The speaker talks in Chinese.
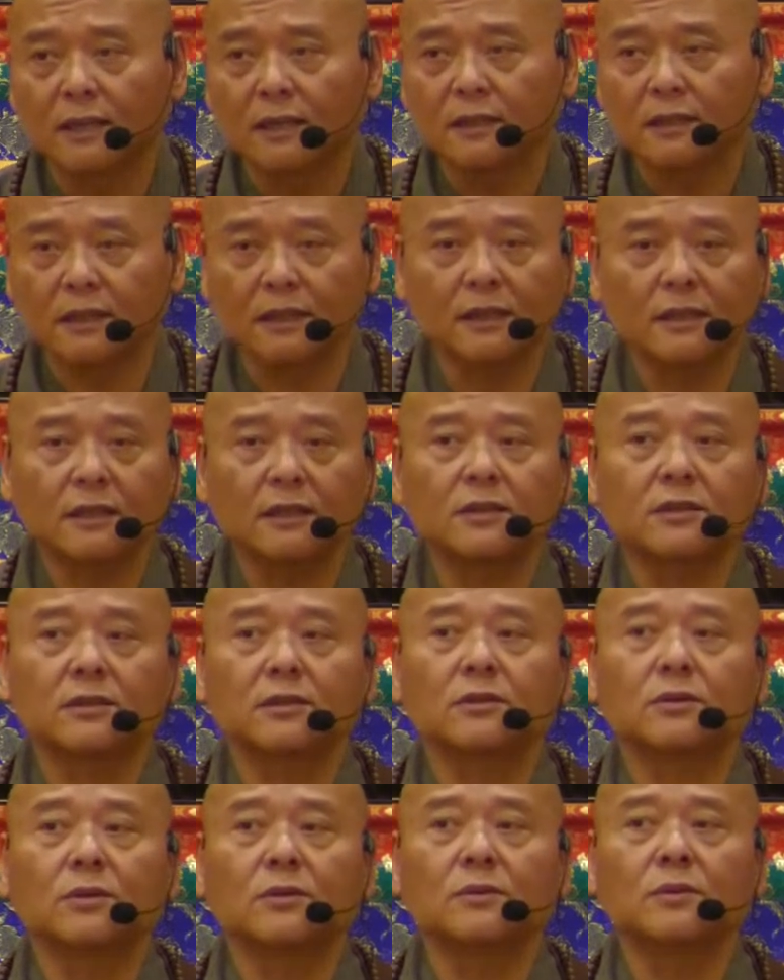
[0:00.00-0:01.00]
心意
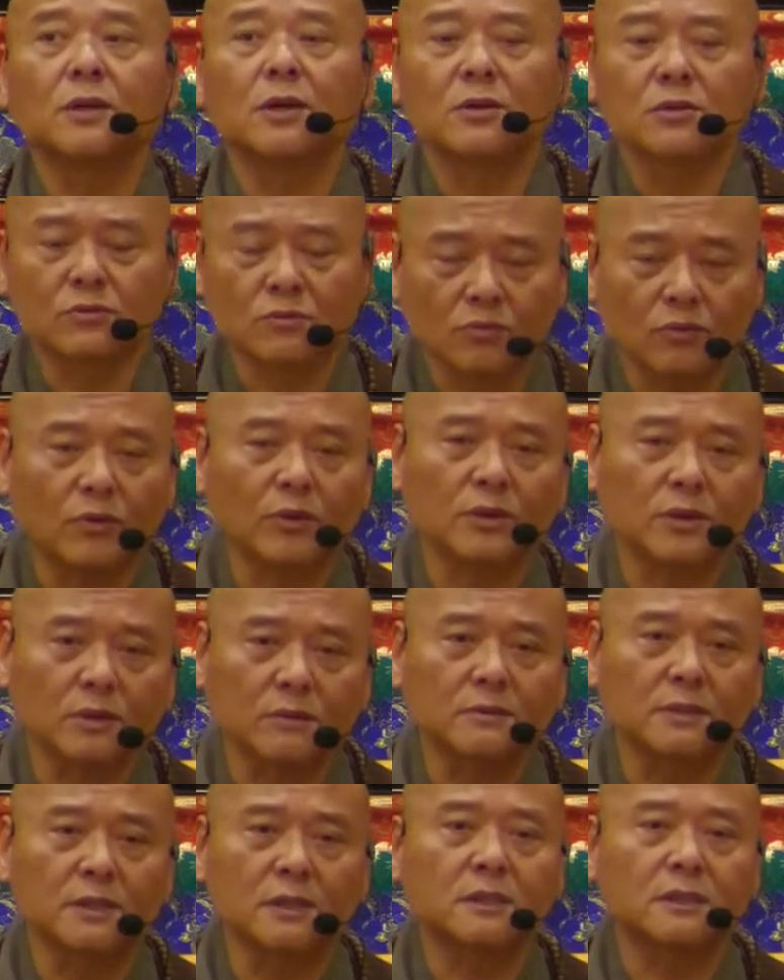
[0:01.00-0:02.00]
识中所
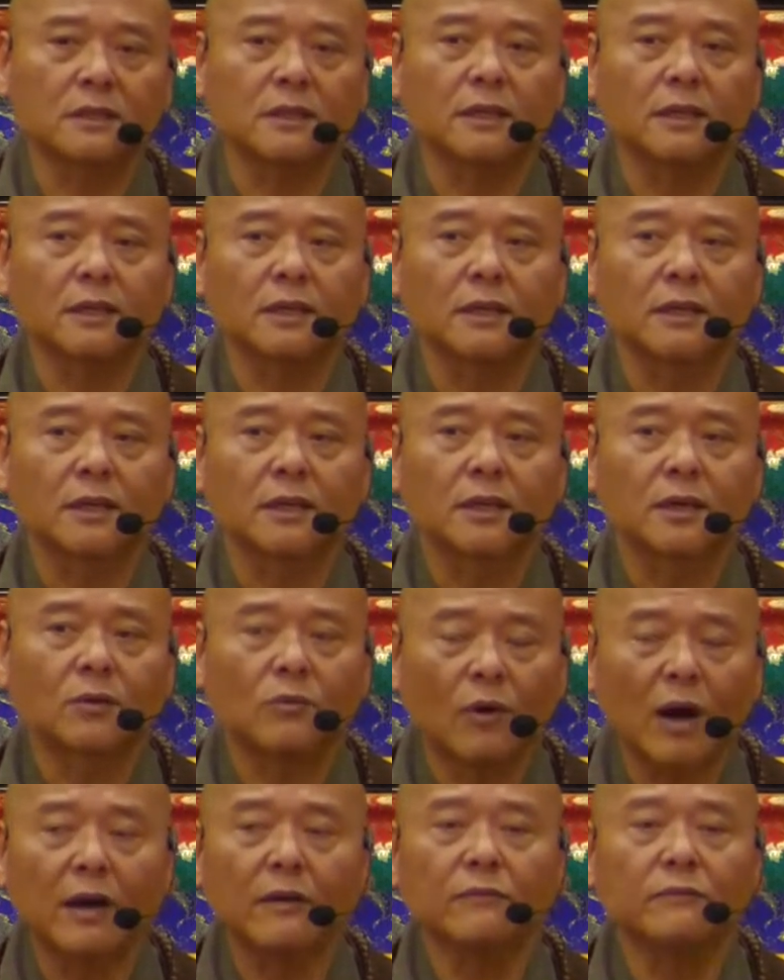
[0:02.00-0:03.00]
有一切
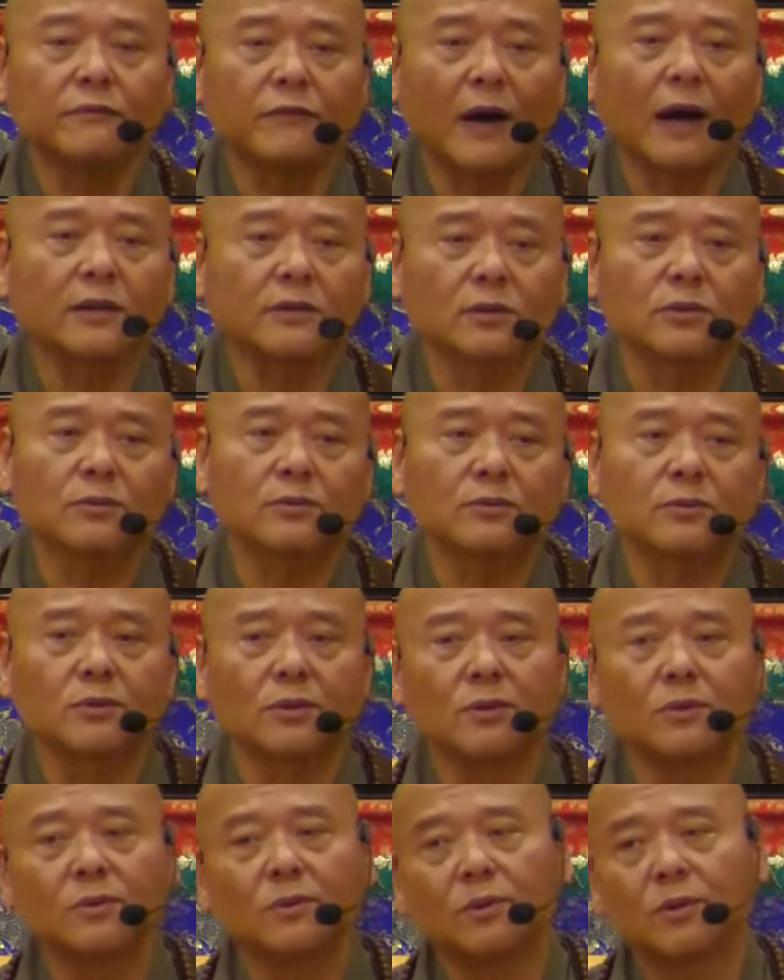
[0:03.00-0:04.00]
万法的种种，